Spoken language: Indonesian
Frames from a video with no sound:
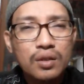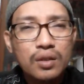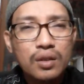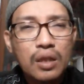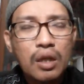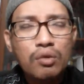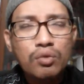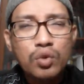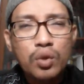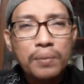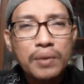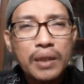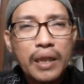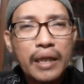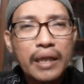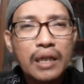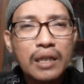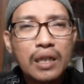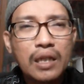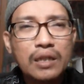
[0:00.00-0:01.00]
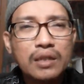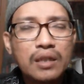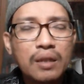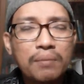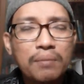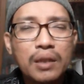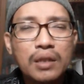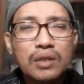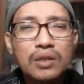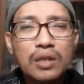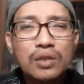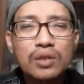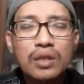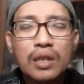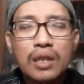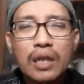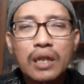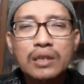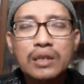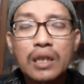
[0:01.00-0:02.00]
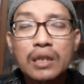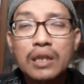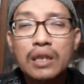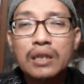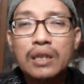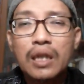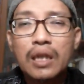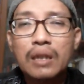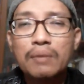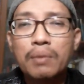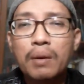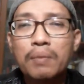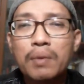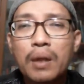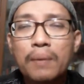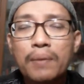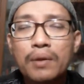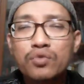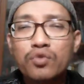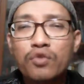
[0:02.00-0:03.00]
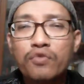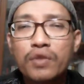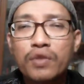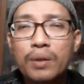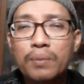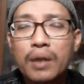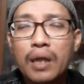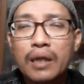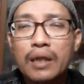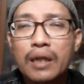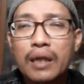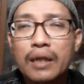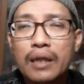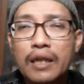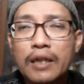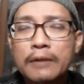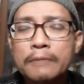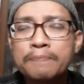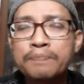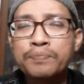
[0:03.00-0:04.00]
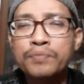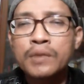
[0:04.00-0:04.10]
ya untuk menaikkan elektabilitas karena kita lihat dari beberapa survei belakangan